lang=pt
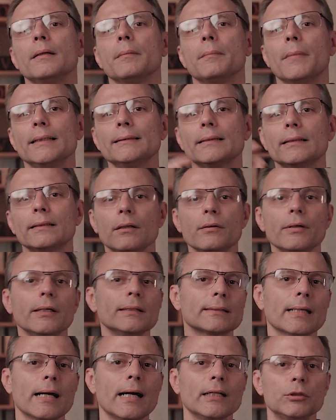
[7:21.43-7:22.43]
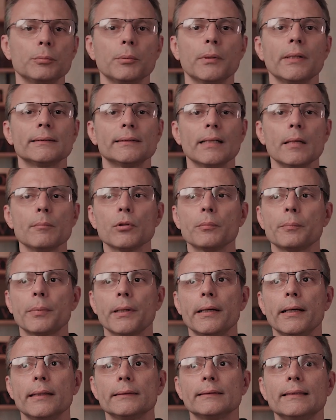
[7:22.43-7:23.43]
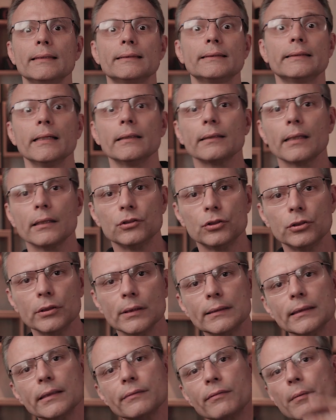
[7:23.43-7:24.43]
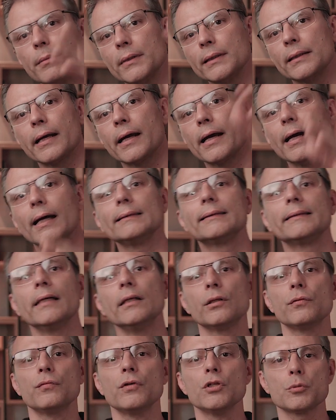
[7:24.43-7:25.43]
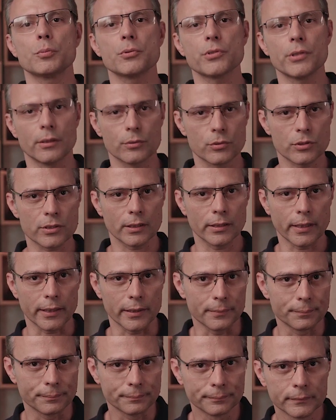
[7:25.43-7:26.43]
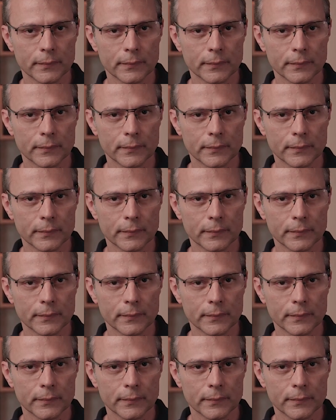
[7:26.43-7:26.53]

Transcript: mas que tem um resgate, por exemplo, para 60 dias e que vai me entregar 120% do CDI.